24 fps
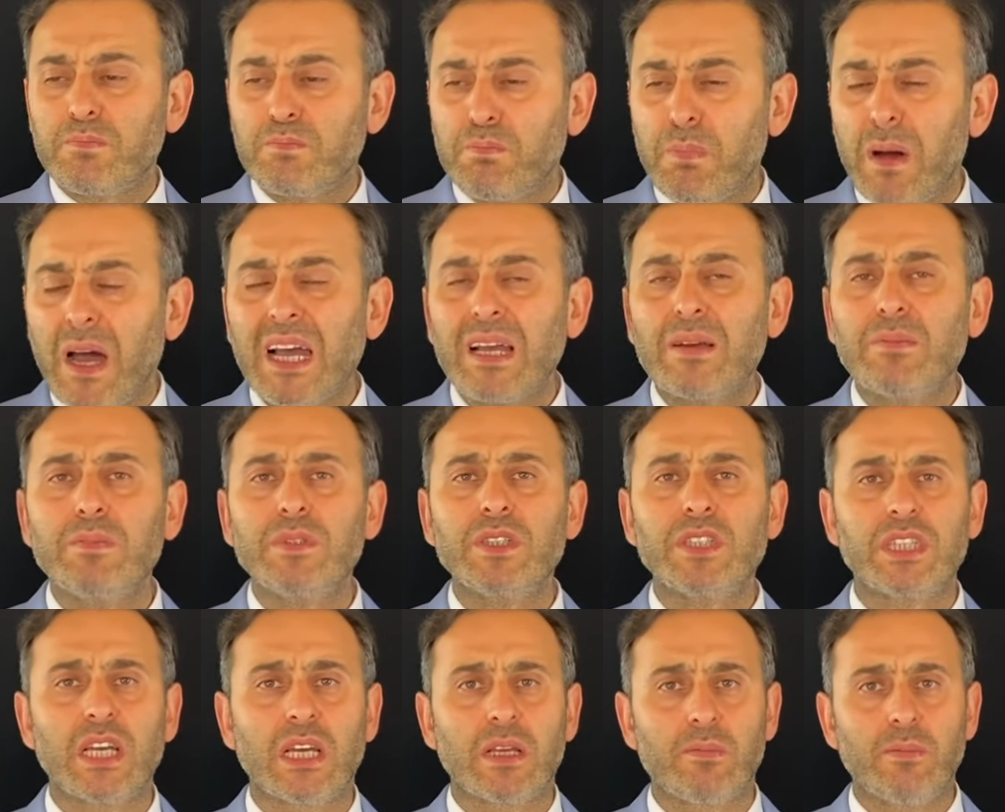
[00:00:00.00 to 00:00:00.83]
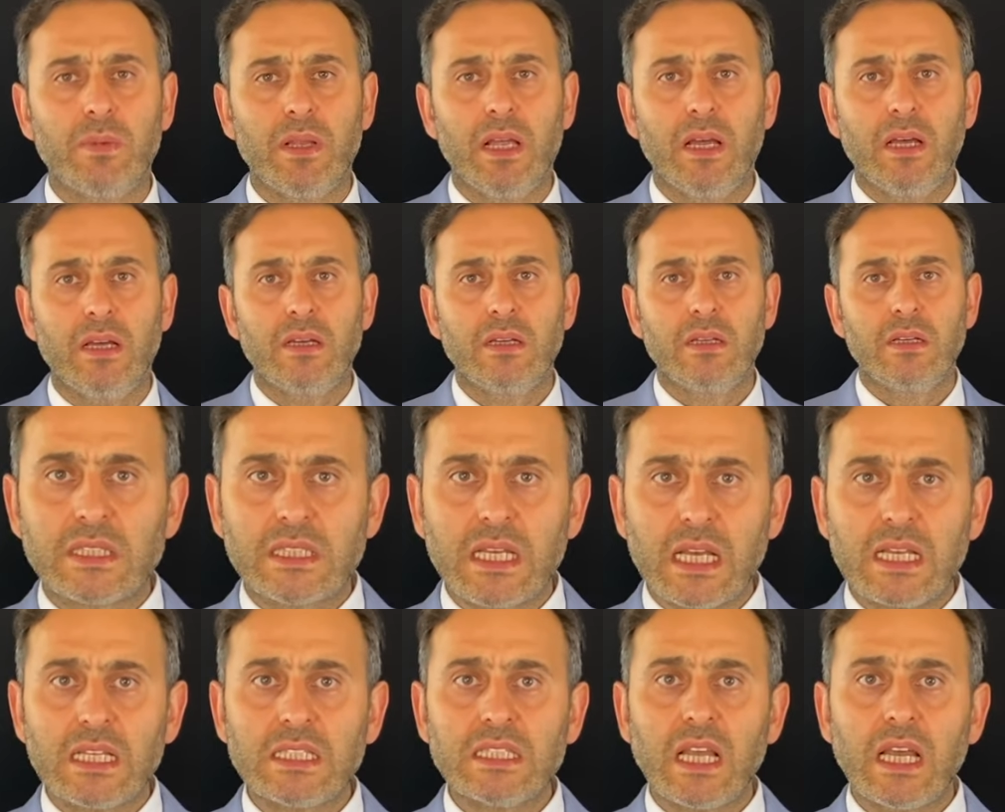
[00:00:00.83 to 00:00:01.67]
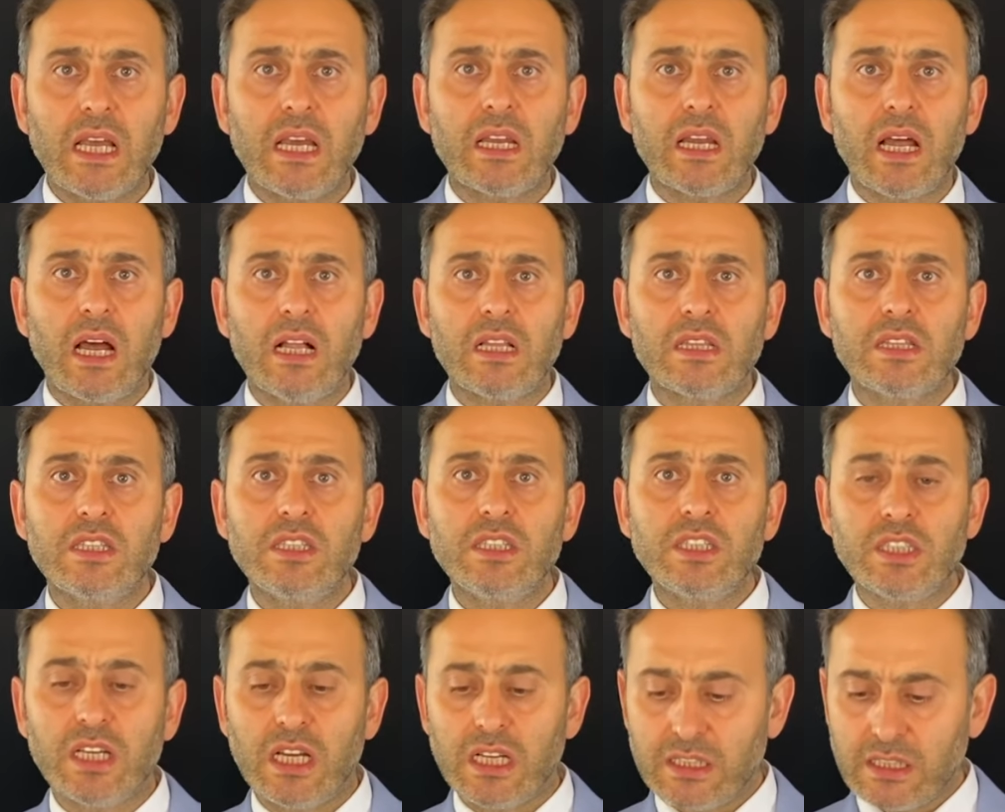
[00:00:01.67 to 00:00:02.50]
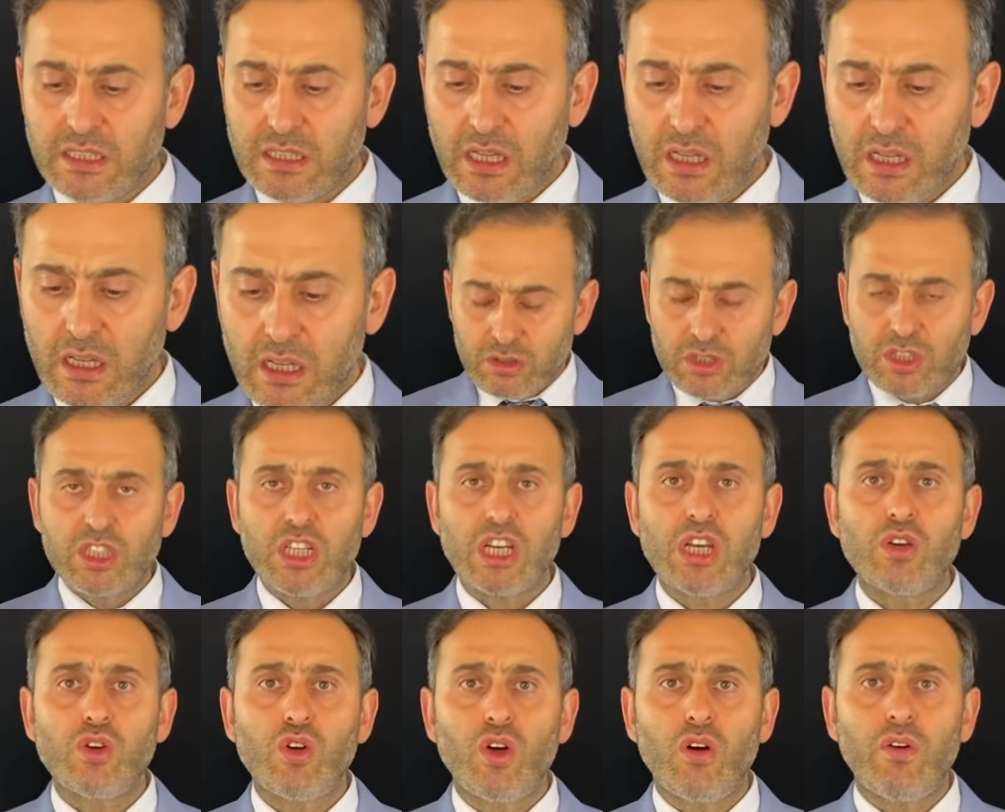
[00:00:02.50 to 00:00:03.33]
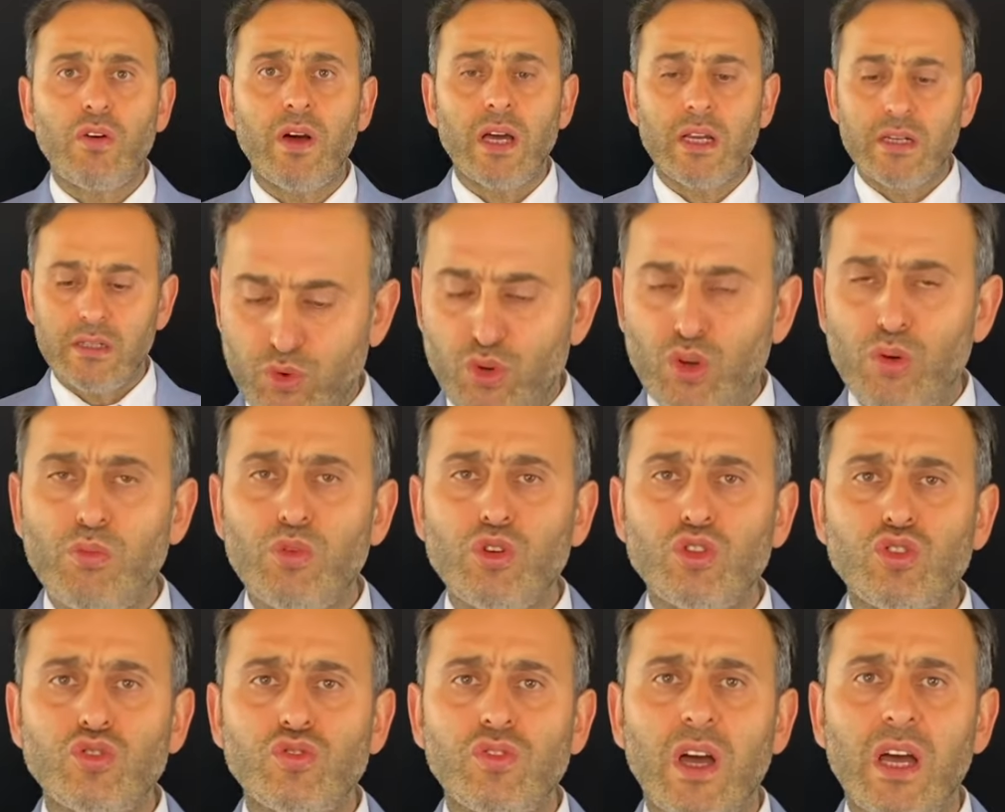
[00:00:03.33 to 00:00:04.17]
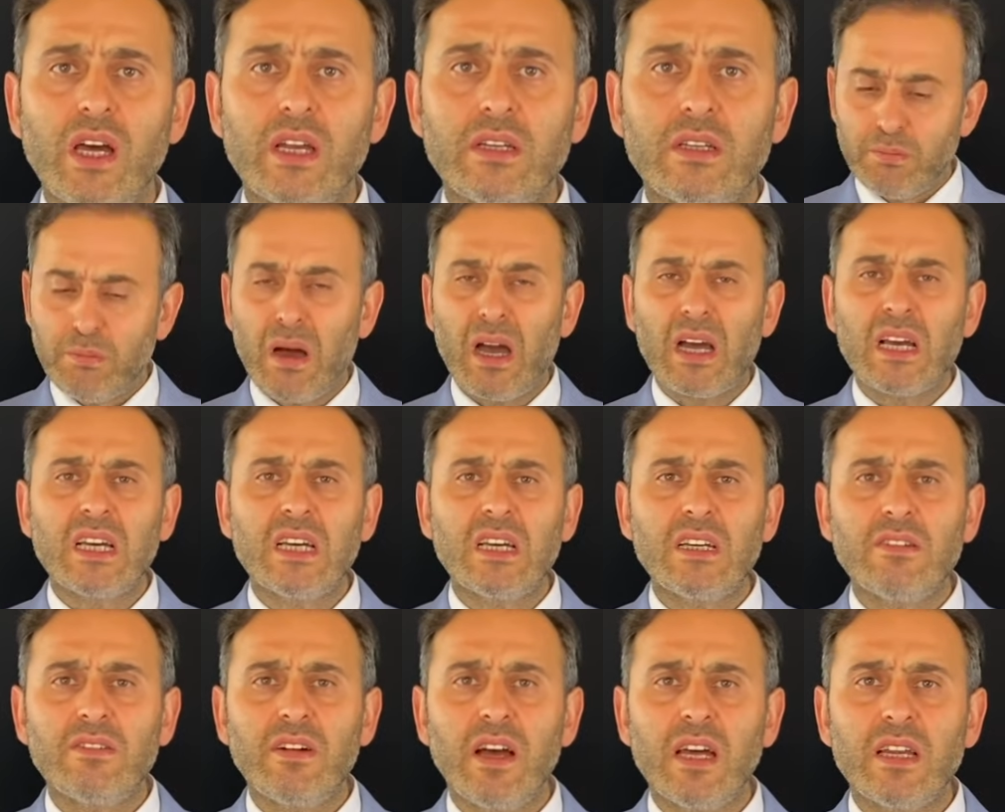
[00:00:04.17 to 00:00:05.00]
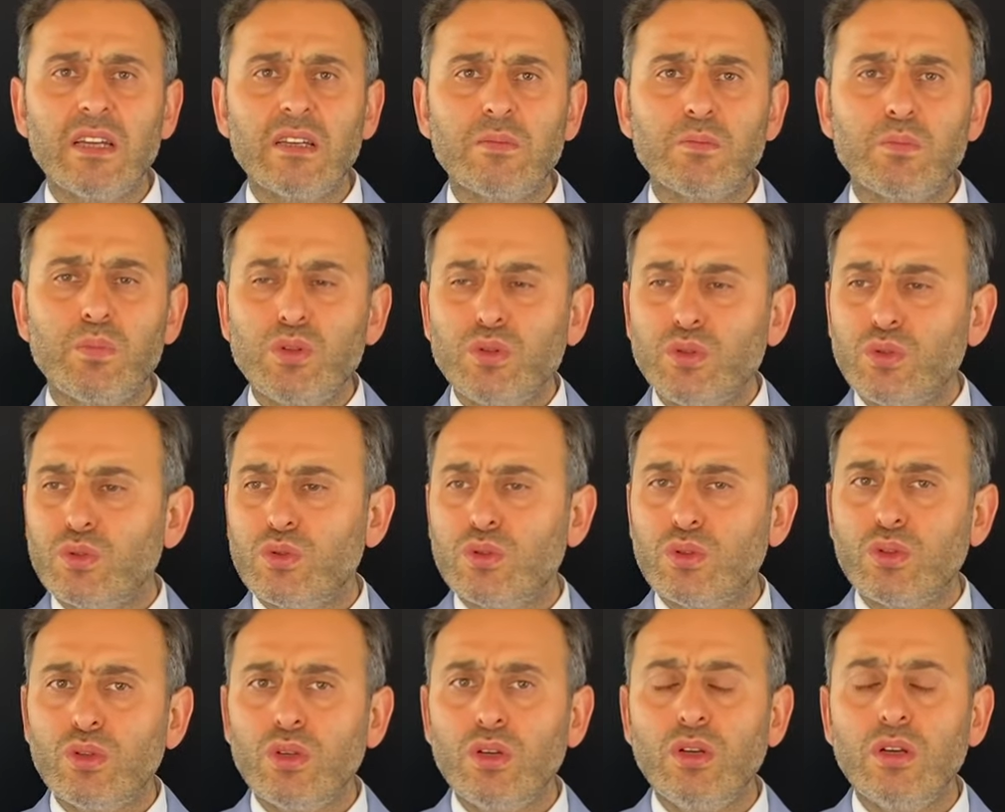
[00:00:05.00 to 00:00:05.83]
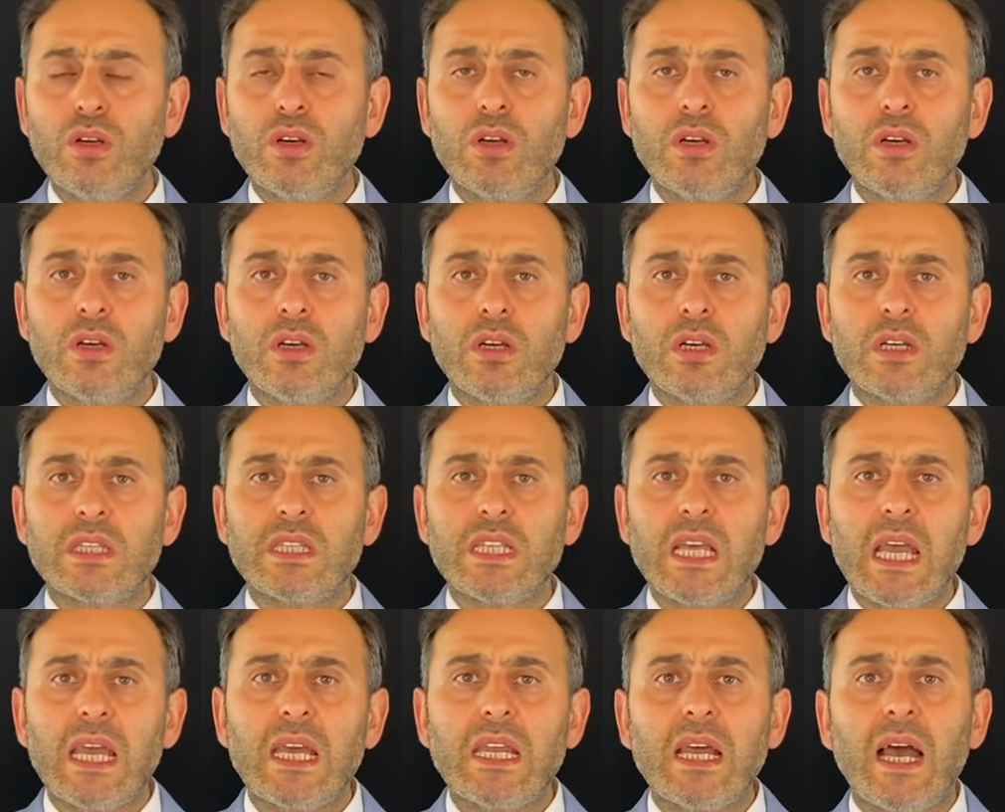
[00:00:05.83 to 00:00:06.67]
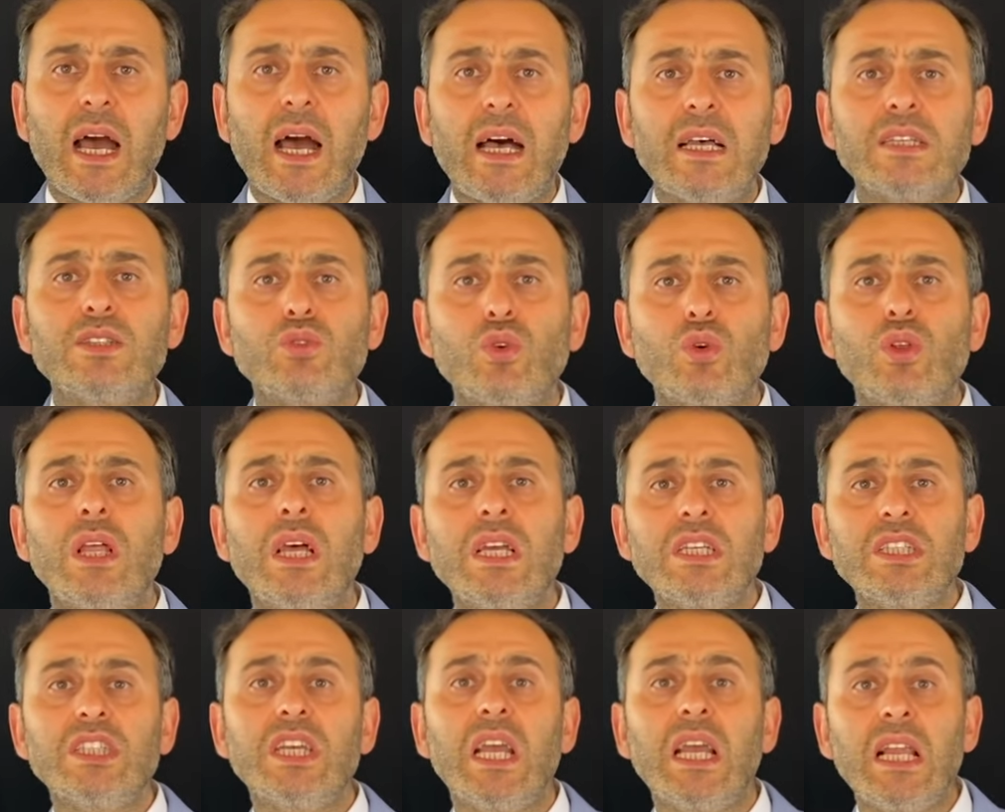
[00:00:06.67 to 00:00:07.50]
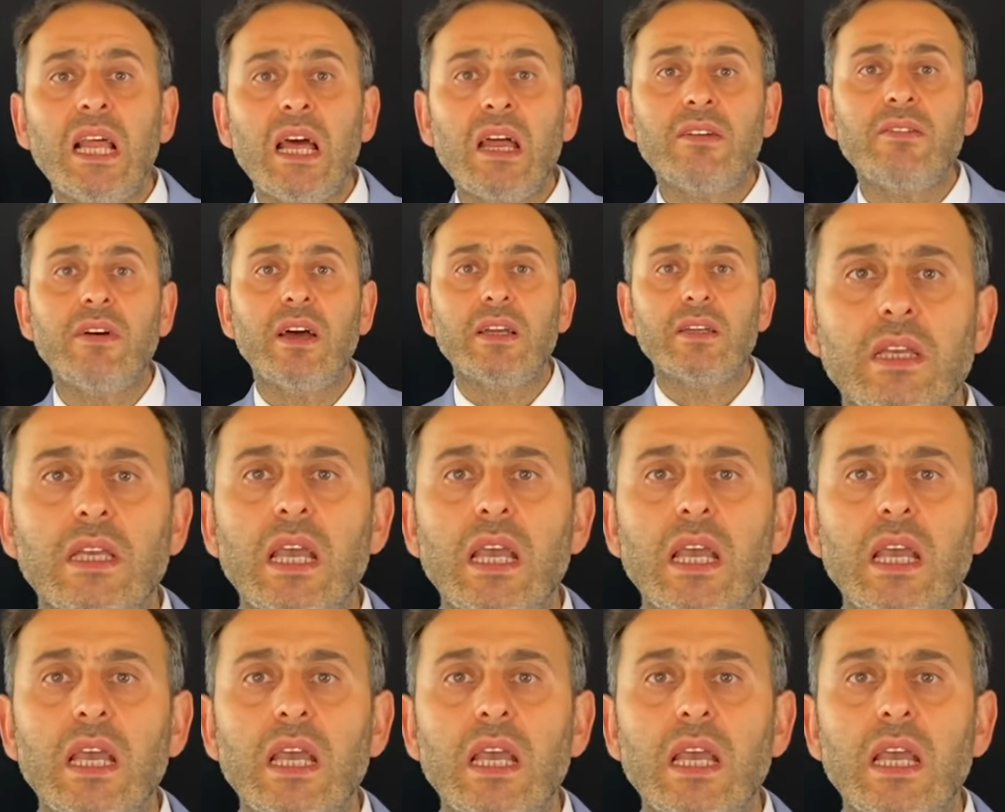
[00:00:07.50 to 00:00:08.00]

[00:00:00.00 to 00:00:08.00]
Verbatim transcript: bakmayacak bile. 8 ayar altın içerisinde çinko var, gümüş var, bakır var, bir sürü değeri az olan şeyler var.